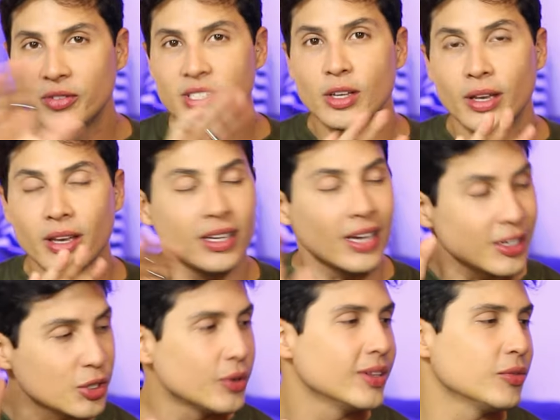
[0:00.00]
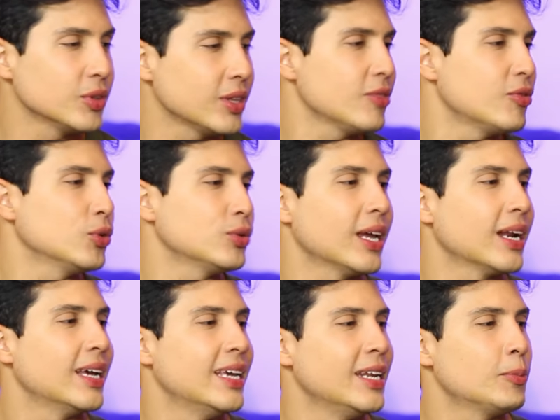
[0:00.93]
vez, é, acho que eu ainda vou ter que voltar
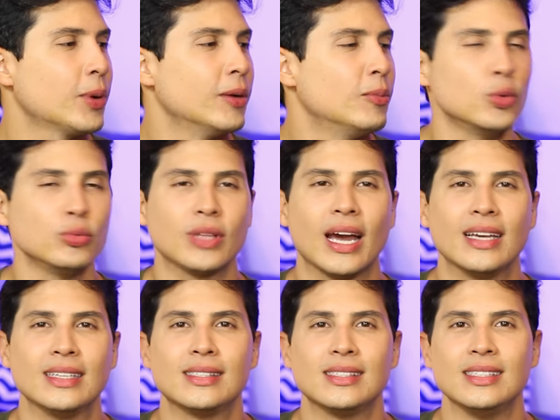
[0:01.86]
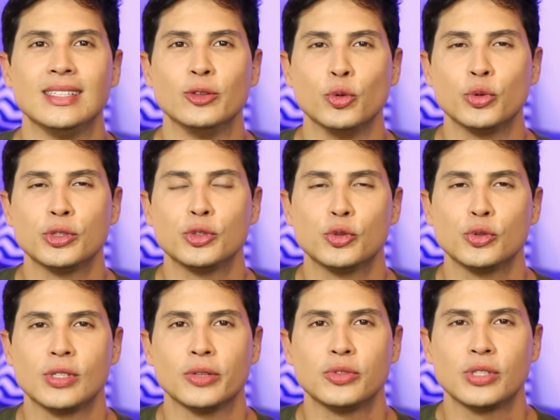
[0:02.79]
na Renner para montar esse look de
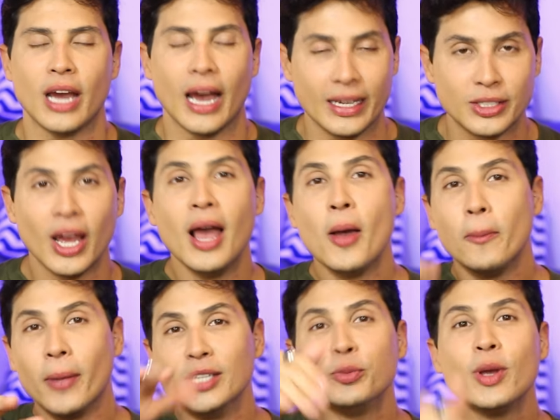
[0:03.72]
200 reais. Mas